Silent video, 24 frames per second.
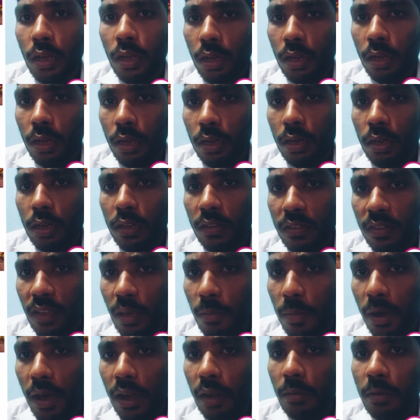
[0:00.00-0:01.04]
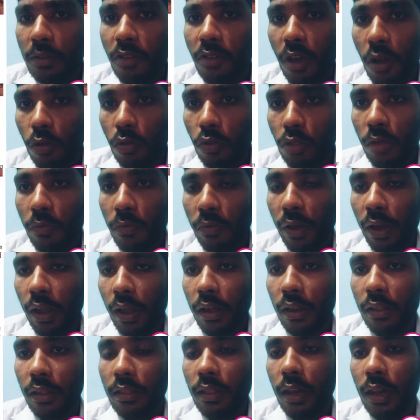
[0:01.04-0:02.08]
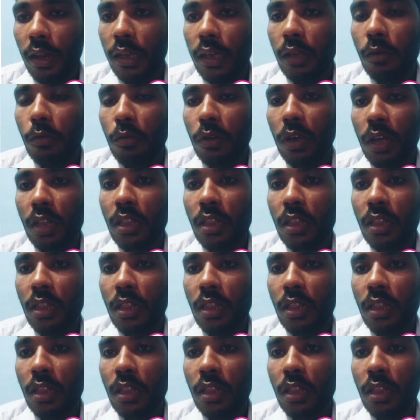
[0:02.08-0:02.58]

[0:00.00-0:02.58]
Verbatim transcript: इसके बारे में जागरूकता फैला रहे थे लेकिन उनका